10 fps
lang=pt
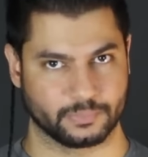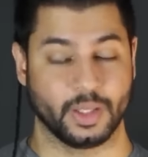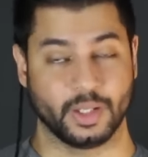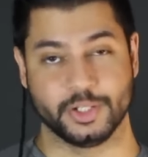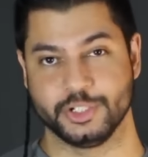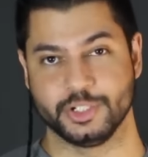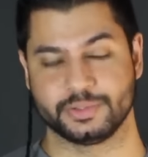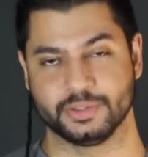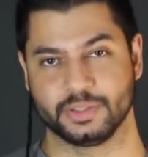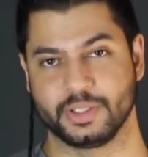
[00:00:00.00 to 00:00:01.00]
Ela
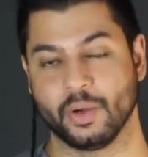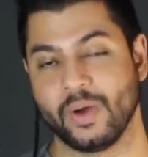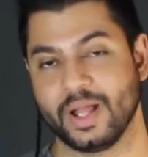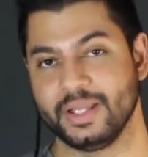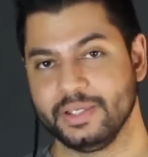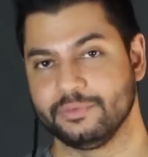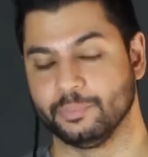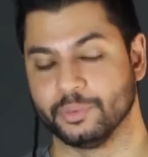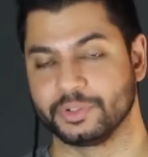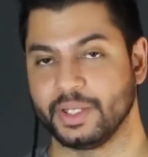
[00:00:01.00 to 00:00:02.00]
disse que é um
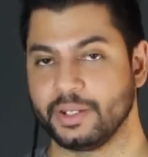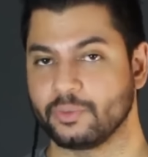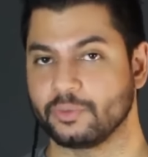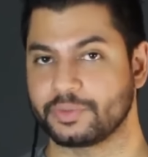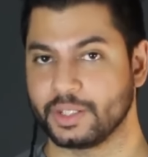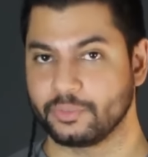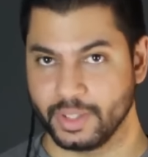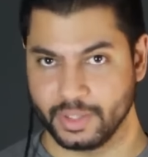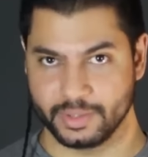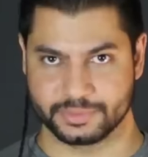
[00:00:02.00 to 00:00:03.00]
alívio por ter encontrado
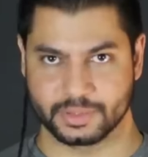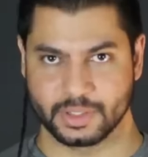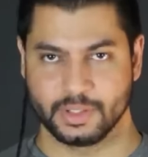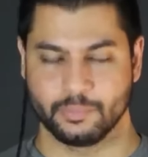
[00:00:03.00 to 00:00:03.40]
eles,